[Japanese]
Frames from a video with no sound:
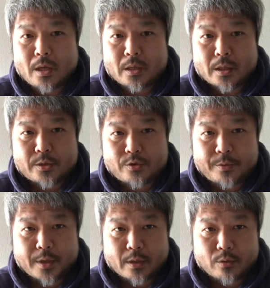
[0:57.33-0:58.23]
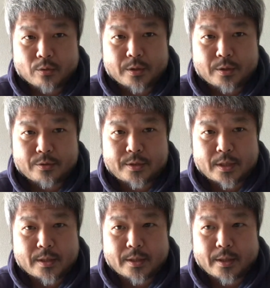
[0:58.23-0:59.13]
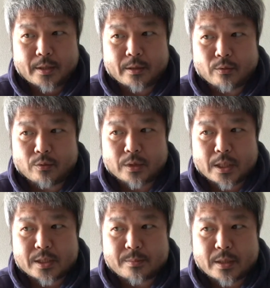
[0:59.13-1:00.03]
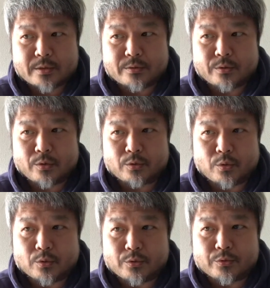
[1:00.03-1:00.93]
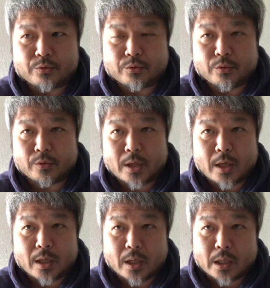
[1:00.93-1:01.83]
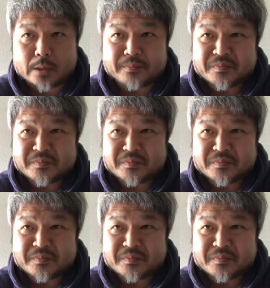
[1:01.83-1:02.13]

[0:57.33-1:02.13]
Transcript: 月曜日にあの緊急事態宣言を出しますよというような、